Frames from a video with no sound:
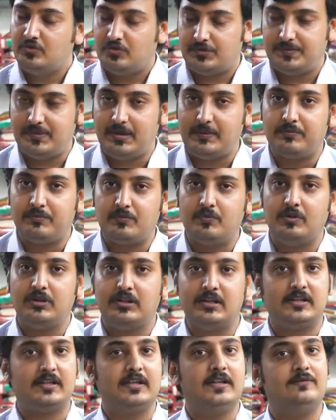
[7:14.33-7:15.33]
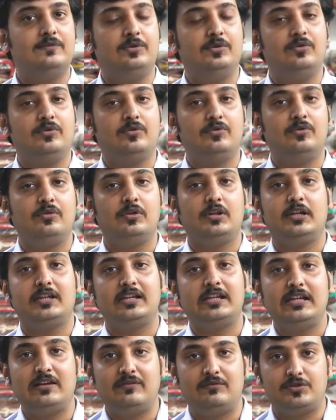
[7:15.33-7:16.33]
उस पर आप कॉल करके वीडियो कॉल
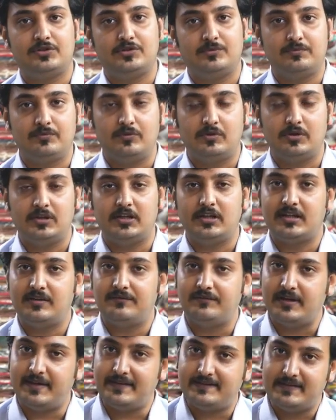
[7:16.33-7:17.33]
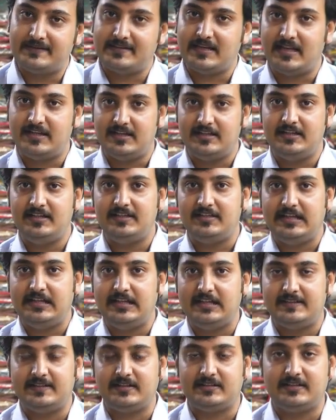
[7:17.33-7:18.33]
करके या व्हाट्सअप कॉल करके वहाँ से सारी डिटेल
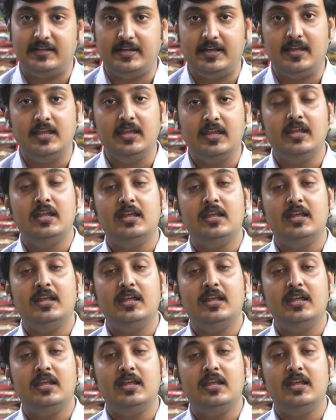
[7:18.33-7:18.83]
ले सकते हैं